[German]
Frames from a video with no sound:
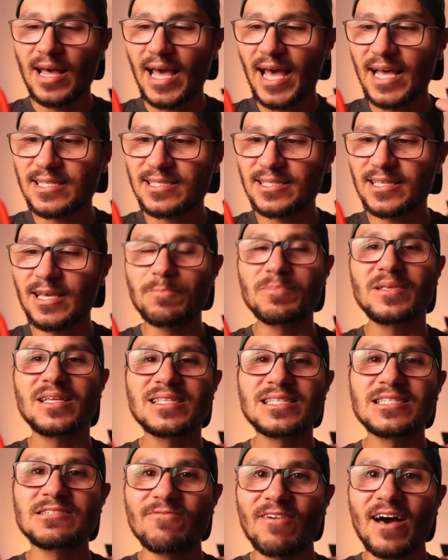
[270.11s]
Es
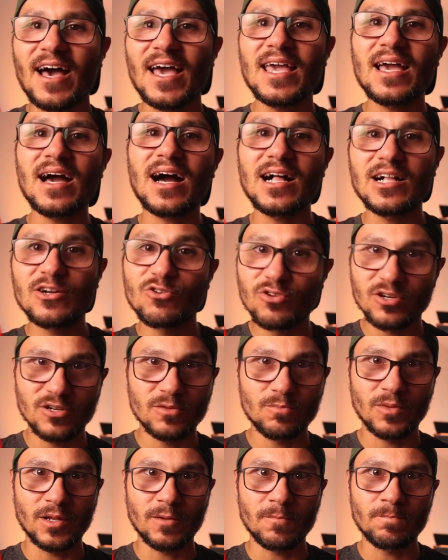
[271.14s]
gibt zwei
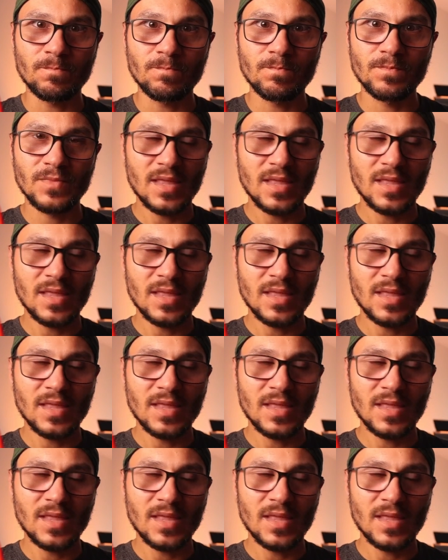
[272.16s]
Algorithmen